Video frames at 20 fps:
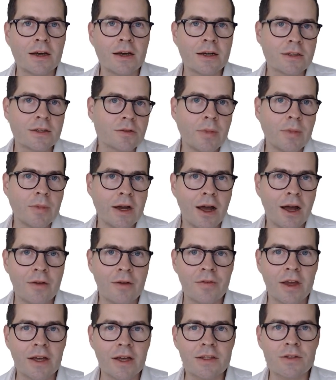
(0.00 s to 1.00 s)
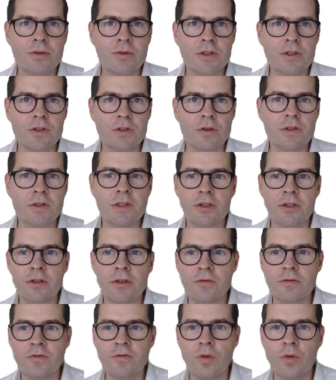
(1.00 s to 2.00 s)
also bei AWS oder sonst
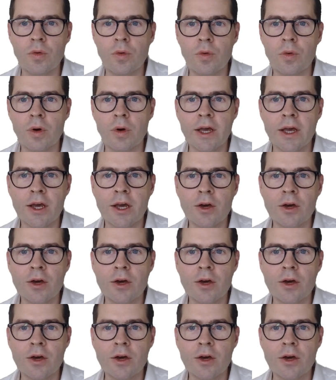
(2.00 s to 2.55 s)
irgendwo.